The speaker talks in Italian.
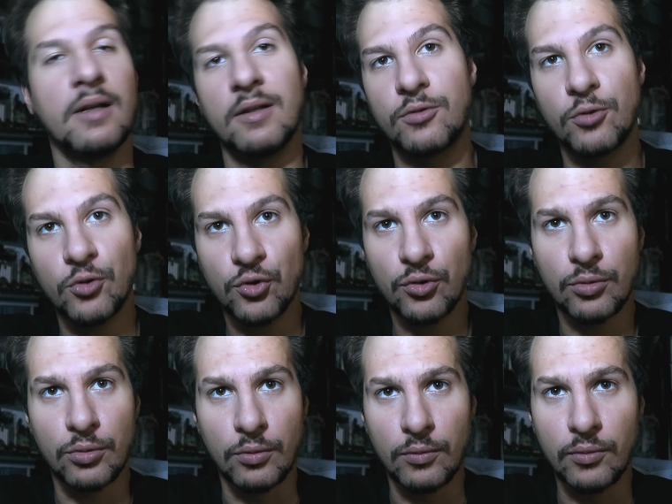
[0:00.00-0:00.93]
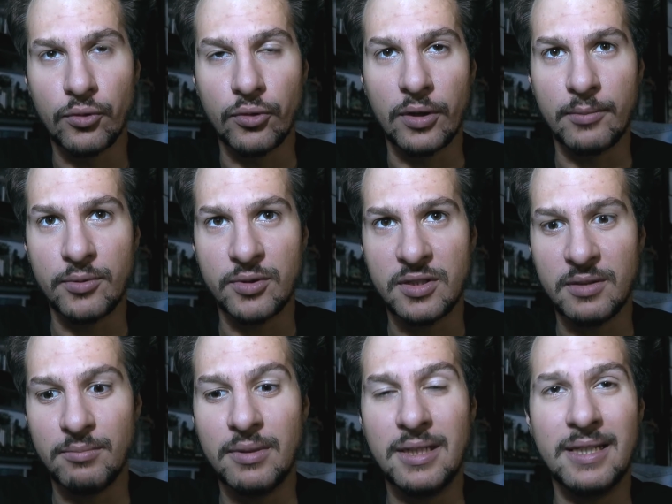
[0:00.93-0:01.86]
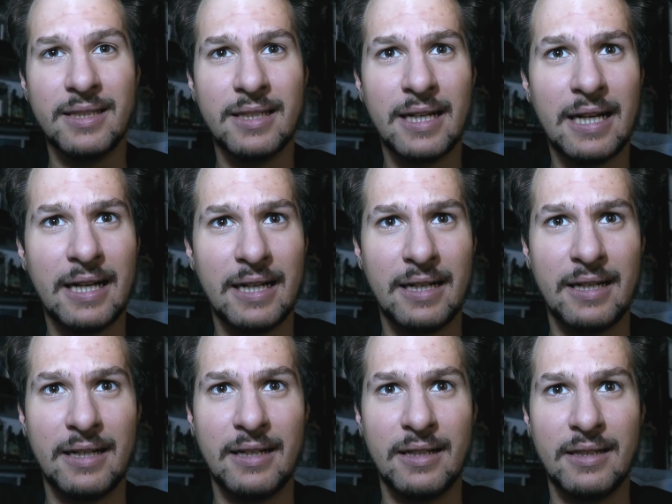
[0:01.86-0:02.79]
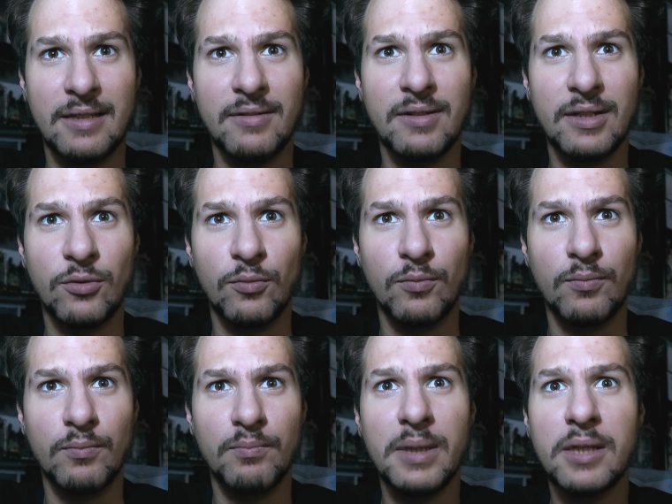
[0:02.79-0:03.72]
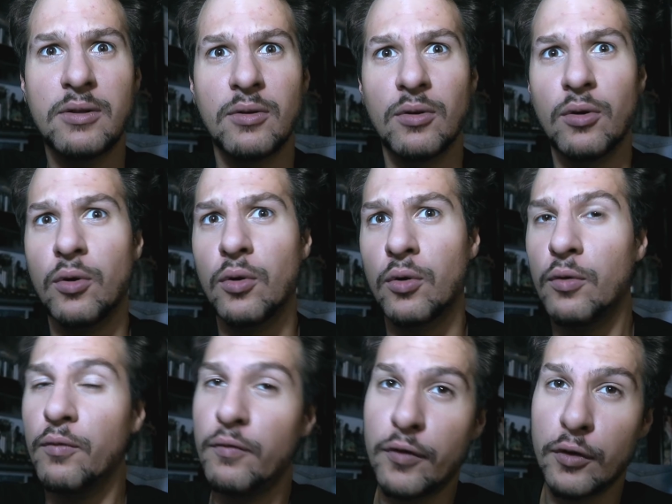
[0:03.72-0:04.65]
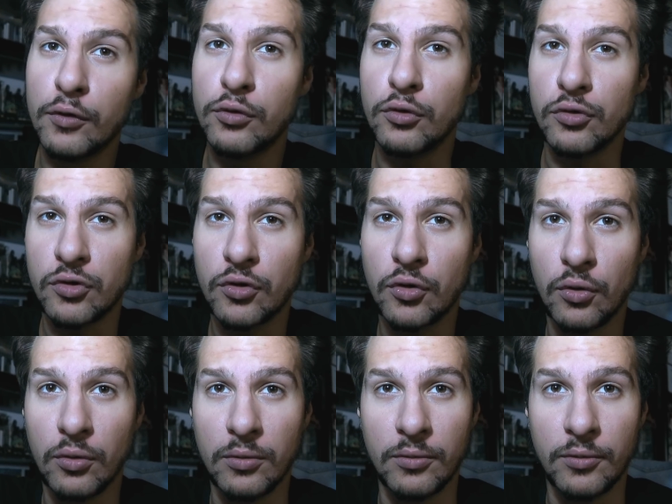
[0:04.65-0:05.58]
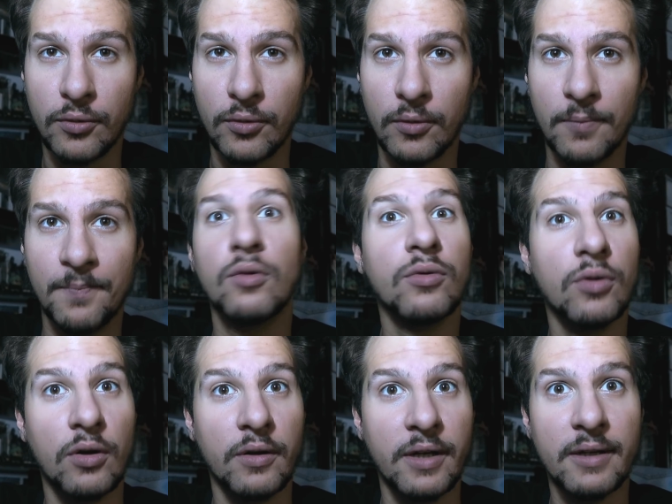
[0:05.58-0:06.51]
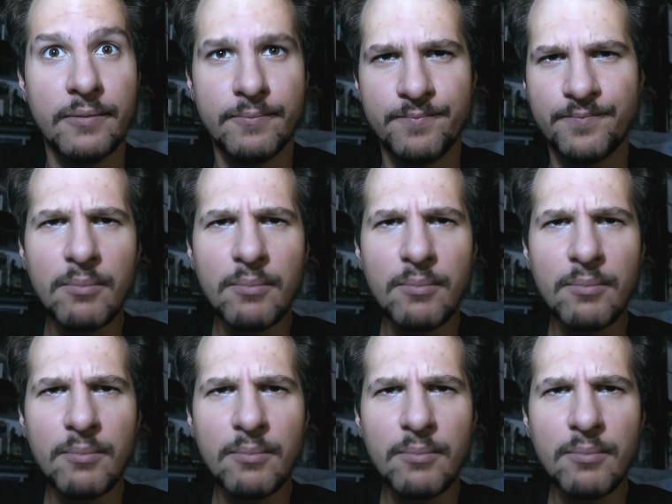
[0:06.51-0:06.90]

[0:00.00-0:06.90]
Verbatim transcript: L'altro giorno ho avuto la possibilità di avere un piccolo confronto scontro con Dorian,